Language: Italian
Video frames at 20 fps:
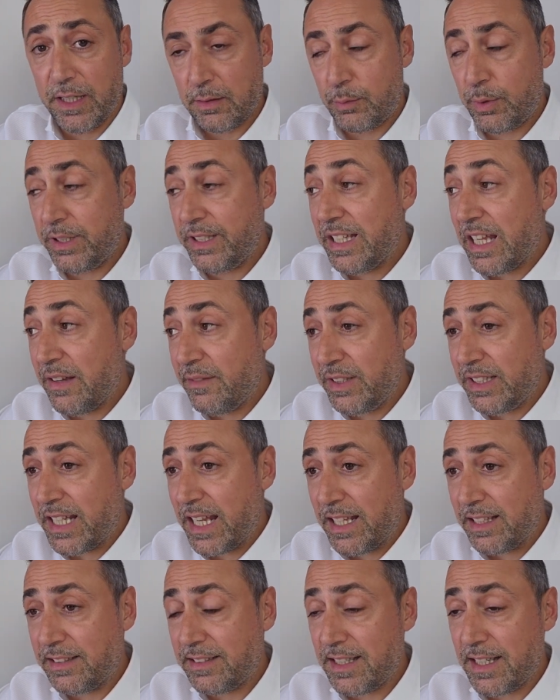Quindi è
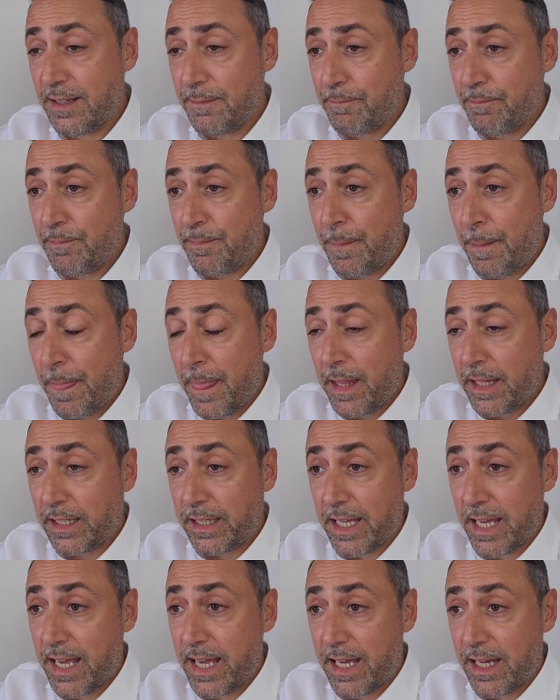evidente
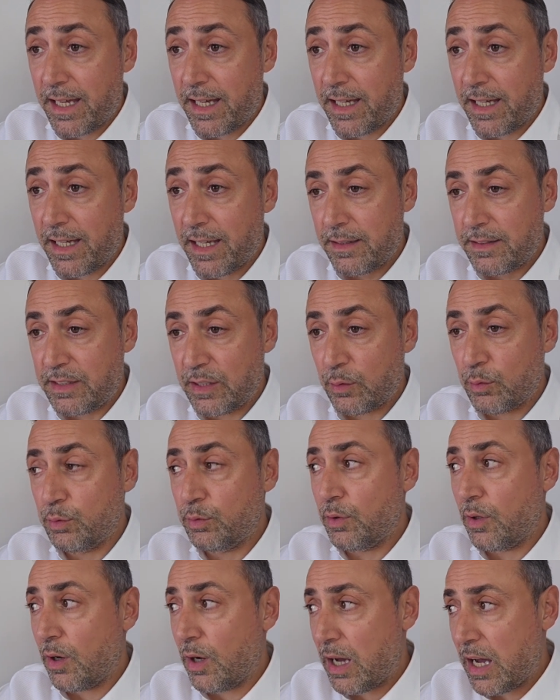che se
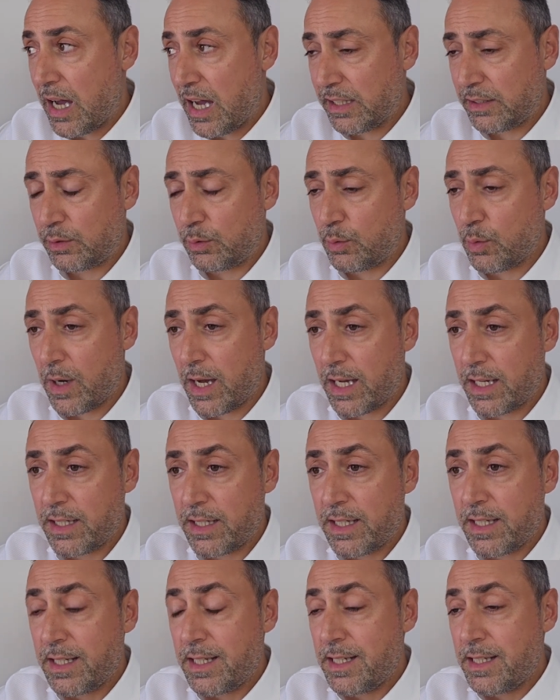uno attua
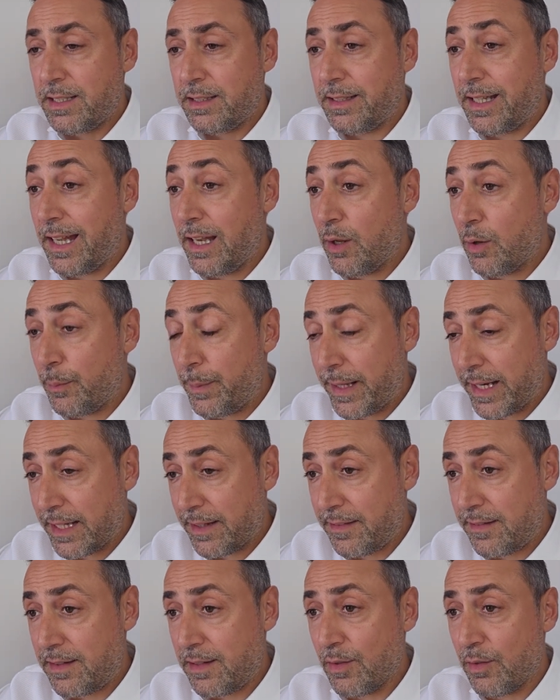delle
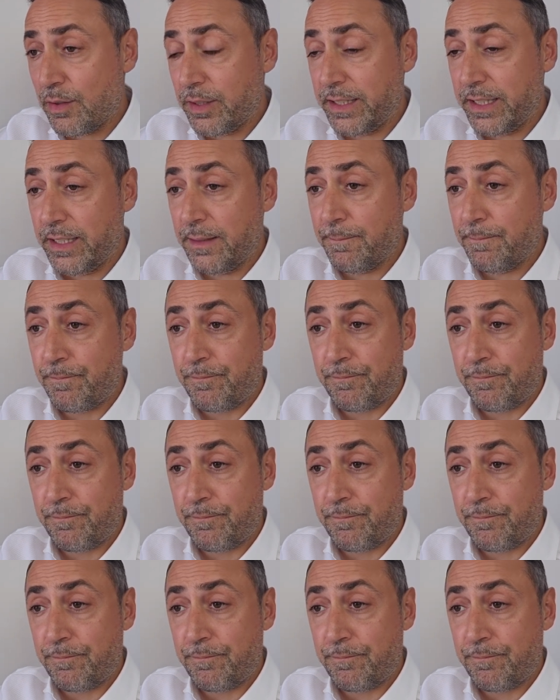operazioni,